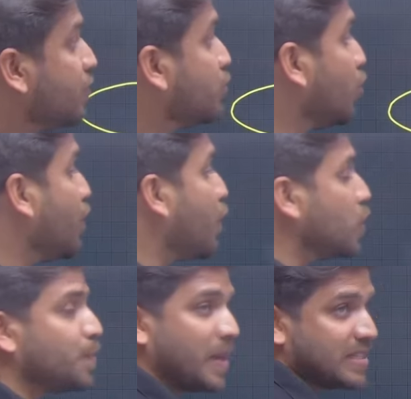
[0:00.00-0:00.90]
सूडो
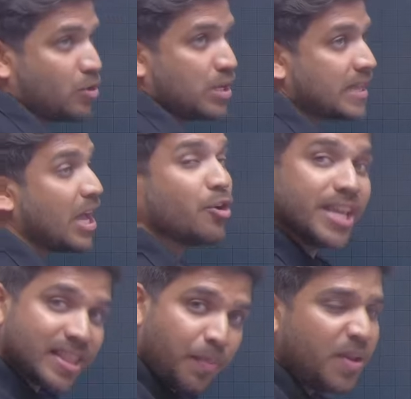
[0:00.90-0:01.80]
फोर्स प्रेजेंट हो जाता है और
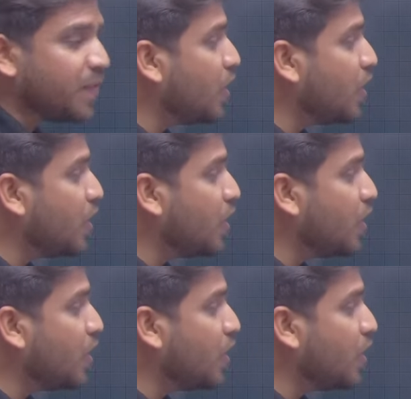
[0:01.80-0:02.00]
ये तभी